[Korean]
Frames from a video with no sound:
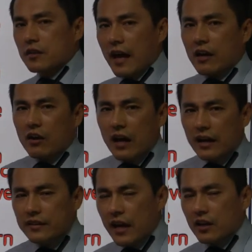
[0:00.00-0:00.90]
내
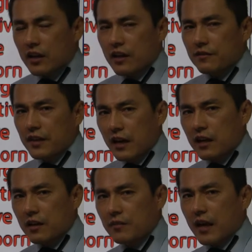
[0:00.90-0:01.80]
거야, negative,
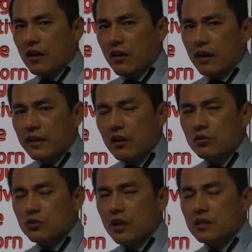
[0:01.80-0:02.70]
negative. 내 거야, 내
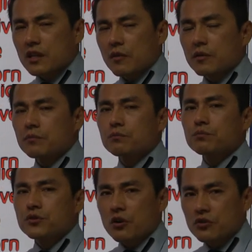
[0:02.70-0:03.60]
걸 조정하는 사람은
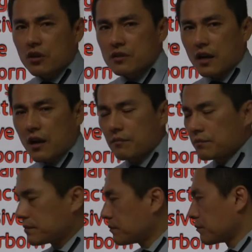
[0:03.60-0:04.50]
부정적인
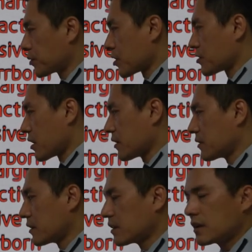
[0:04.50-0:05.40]
사람. 부정적인.